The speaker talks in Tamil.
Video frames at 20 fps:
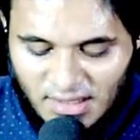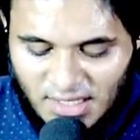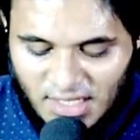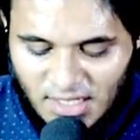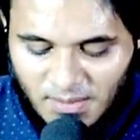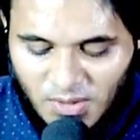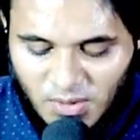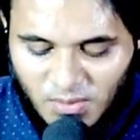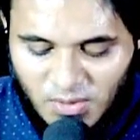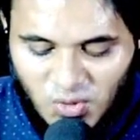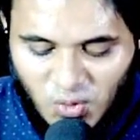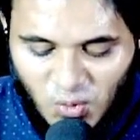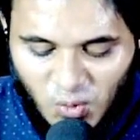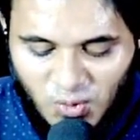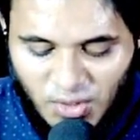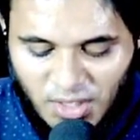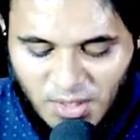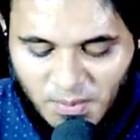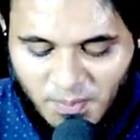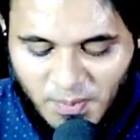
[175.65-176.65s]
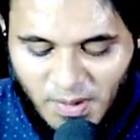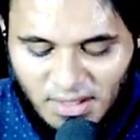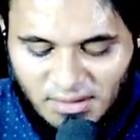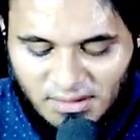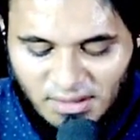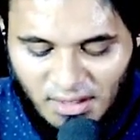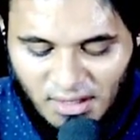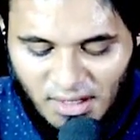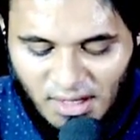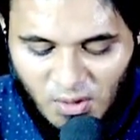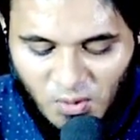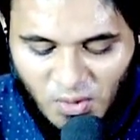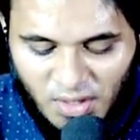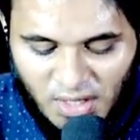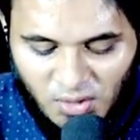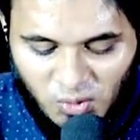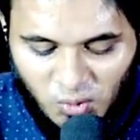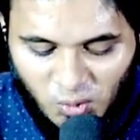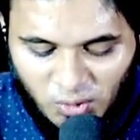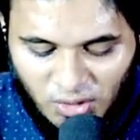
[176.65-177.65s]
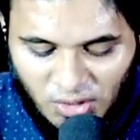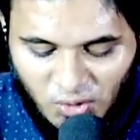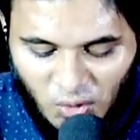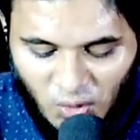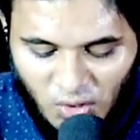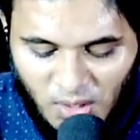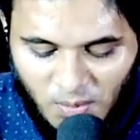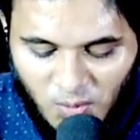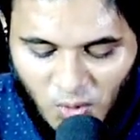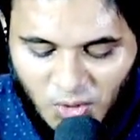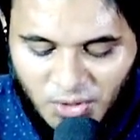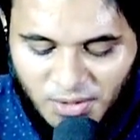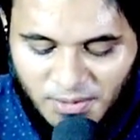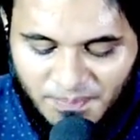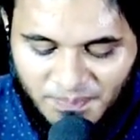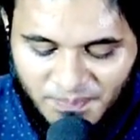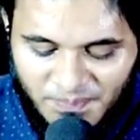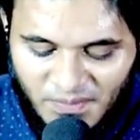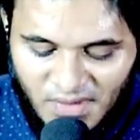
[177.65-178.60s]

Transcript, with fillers: என்று நம்ம சுழுதை பார்த்து அல்லாஹுடைய தூதர் சொன்னபோது